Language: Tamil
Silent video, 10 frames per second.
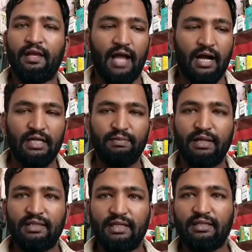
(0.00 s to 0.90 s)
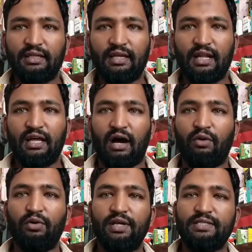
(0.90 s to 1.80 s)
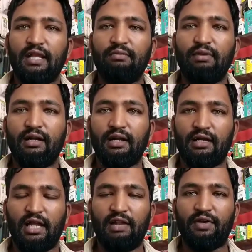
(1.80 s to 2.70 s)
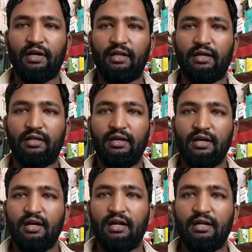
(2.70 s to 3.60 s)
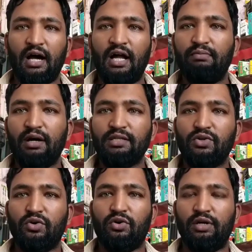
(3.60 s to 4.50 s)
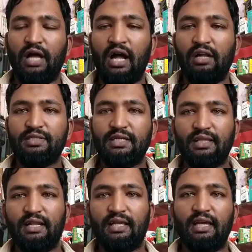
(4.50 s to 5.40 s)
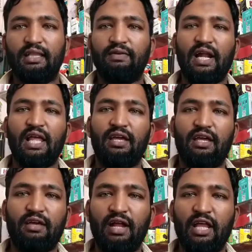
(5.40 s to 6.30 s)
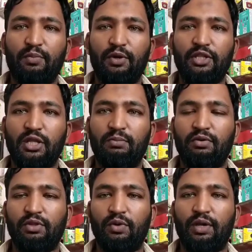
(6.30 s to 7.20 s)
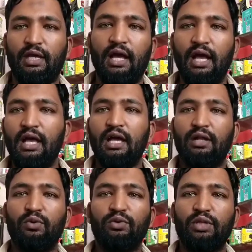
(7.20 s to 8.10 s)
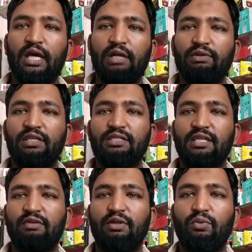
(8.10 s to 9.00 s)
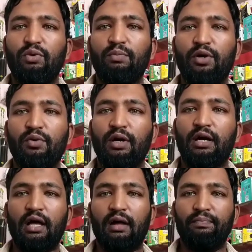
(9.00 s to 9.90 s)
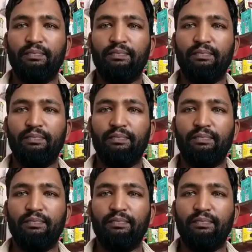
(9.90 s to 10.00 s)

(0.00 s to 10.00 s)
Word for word: இந்த அக்னிபாத் திட்டத்தின் கீழே அவருடைய செயல்பாடுகளை கேள்வி கேட்குறாரு நாலு மாதம் நாலு வருஷத்தில் நீங்கள் இந்த வேலை வேலைக்கு போயிட்டு திருப்பி வந்துடுவீங்க நூற்றில் எழுபத்தஞ்சு சதவீதம் உள்ளே போயிடுவாங்க